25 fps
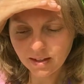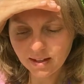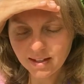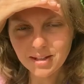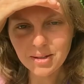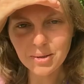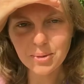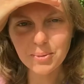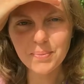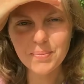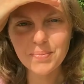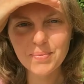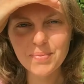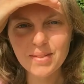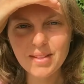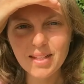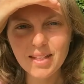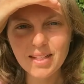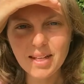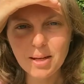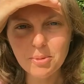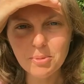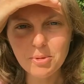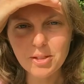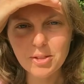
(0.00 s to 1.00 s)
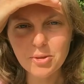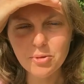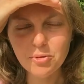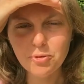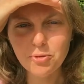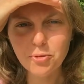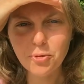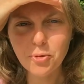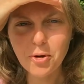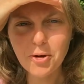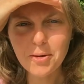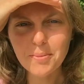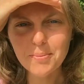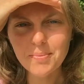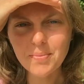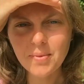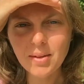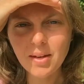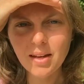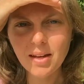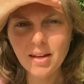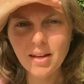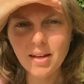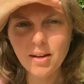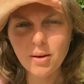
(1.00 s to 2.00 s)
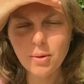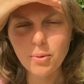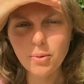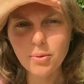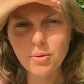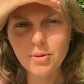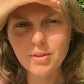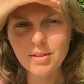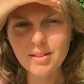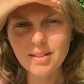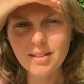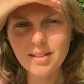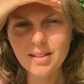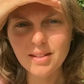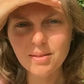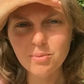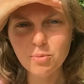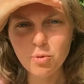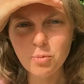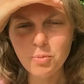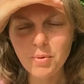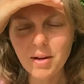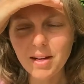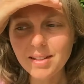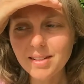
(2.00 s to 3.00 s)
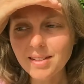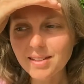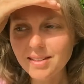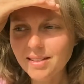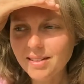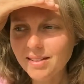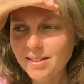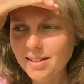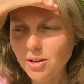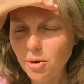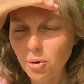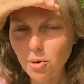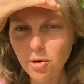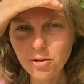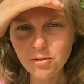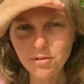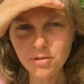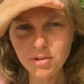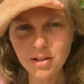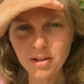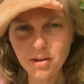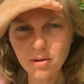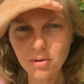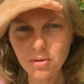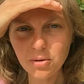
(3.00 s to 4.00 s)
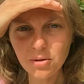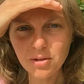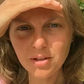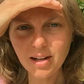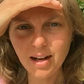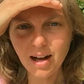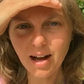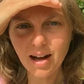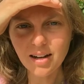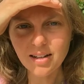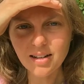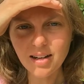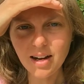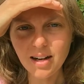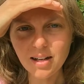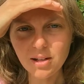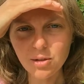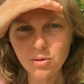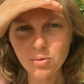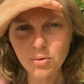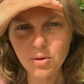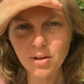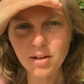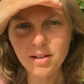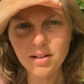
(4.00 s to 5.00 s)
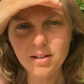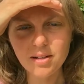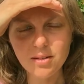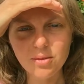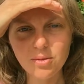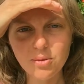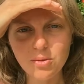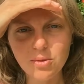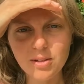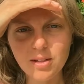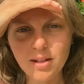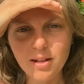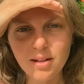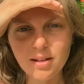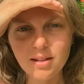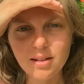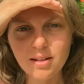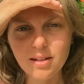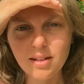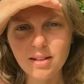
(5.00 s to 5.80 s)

genau, das habe ich so vor. Und im Moment läuft ja auch gerade aktuell unser